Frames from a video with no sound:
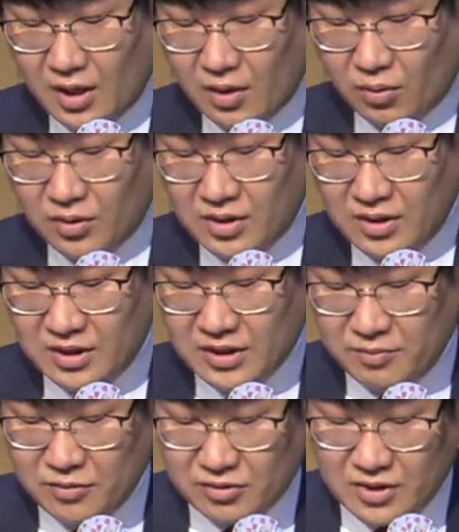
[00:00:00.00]
오늘
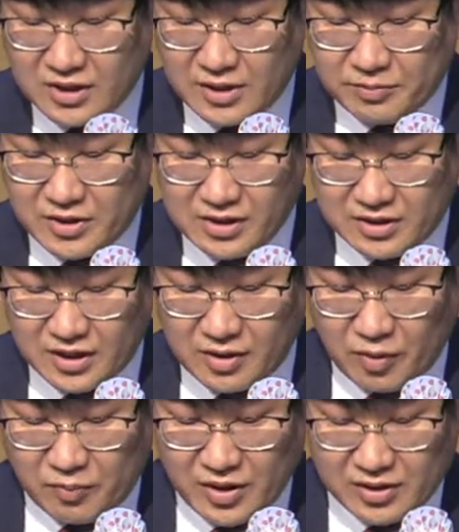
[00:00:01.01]
16절 17절을
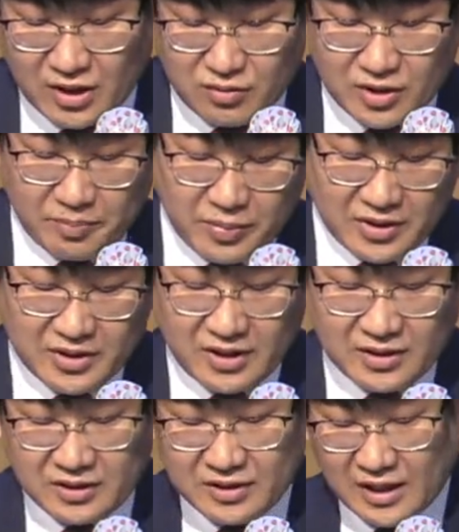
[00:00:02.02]
보면 사로잡힌
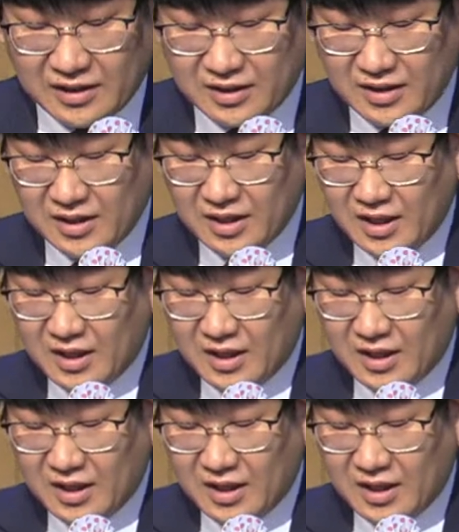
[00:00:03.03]
자들이